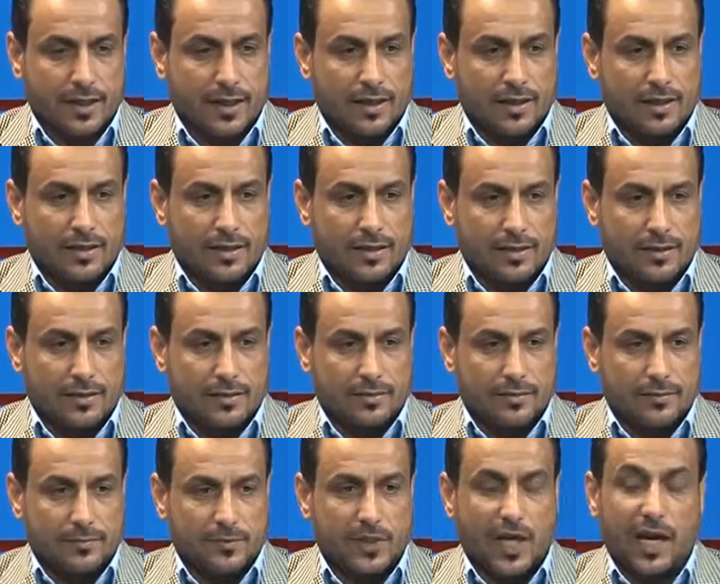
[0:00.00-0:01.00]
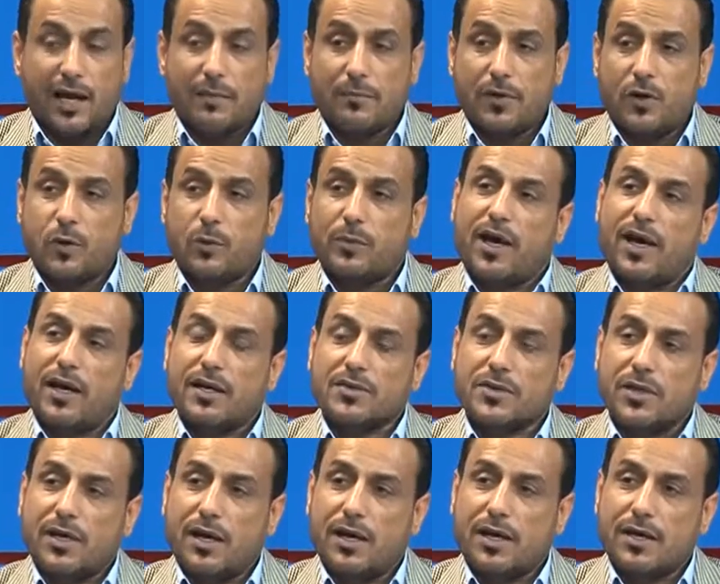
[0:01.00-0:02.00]
آه، تعاملوا مع
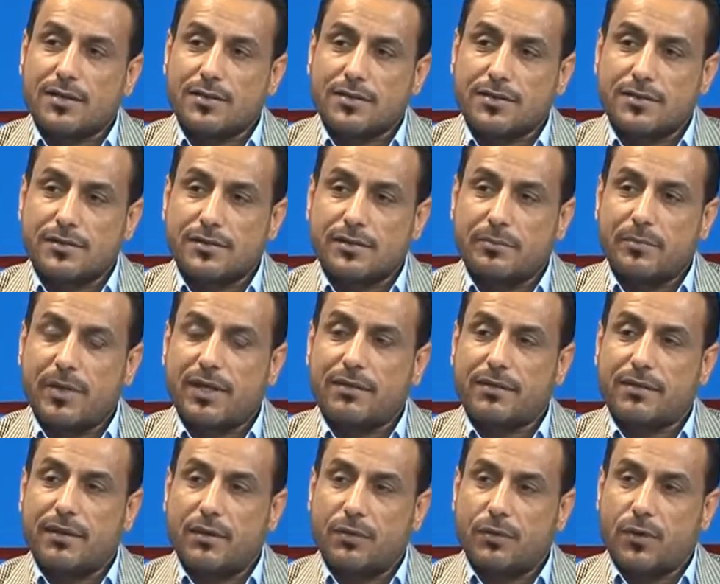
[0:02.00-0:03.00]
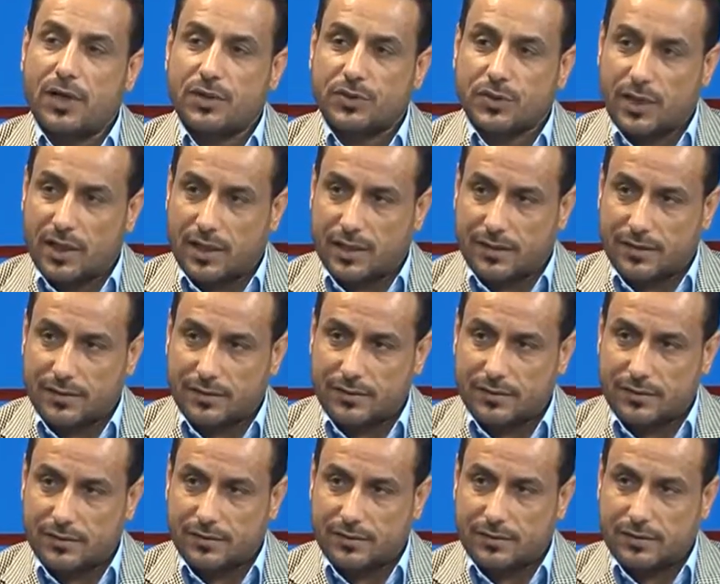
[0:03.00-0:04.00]
اشخاص مثلوا عشائر
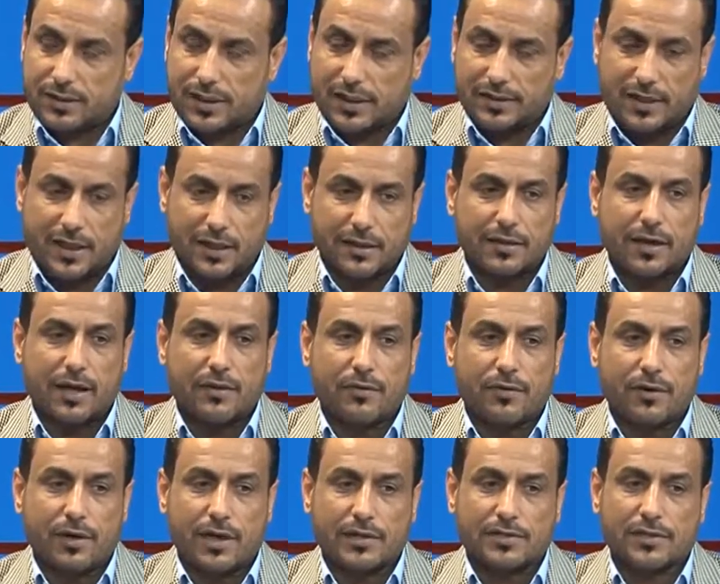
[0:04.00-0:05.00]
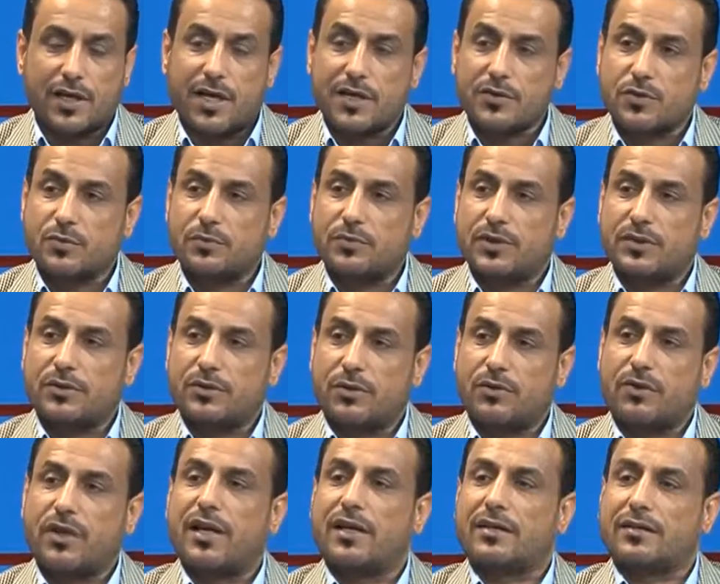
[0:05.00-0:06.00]
يعني حقيقه هذول الاشخاص هم من
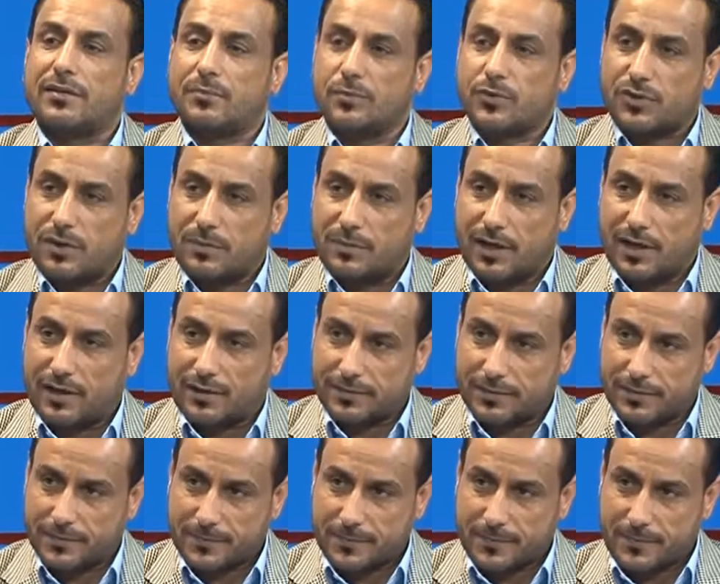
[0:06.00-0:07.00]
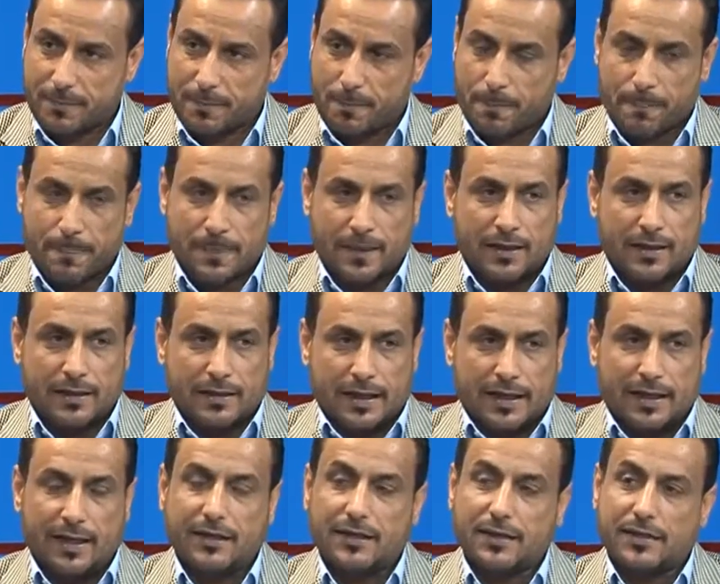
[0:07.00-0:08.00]
حثاله المجتمعات
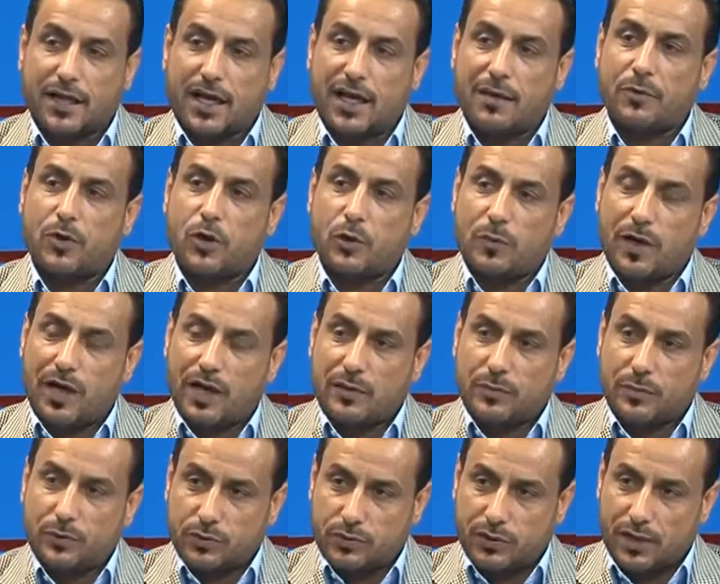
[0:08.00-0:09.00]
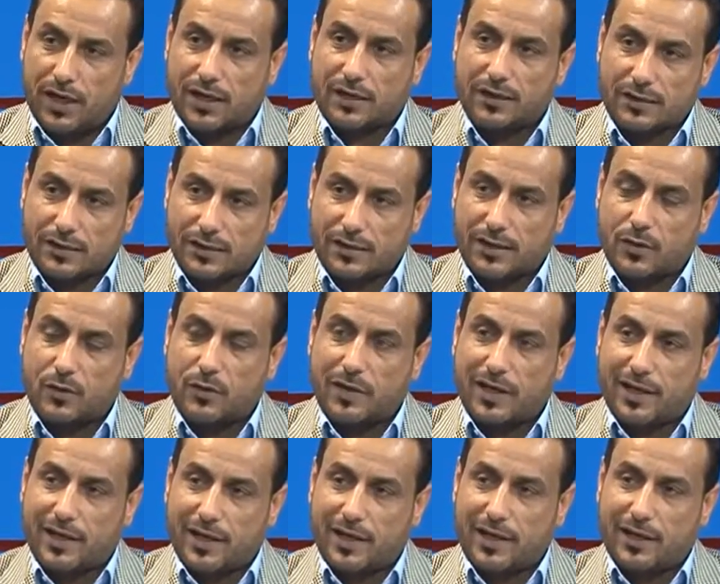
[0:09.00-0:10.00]
يعني لن يتعاملوا مع البيوت الحقيقيه
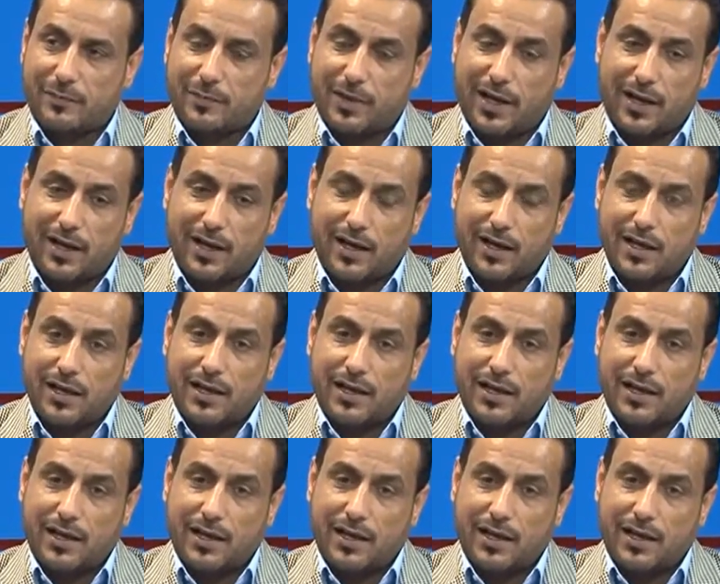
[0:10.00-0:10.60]
ومع مع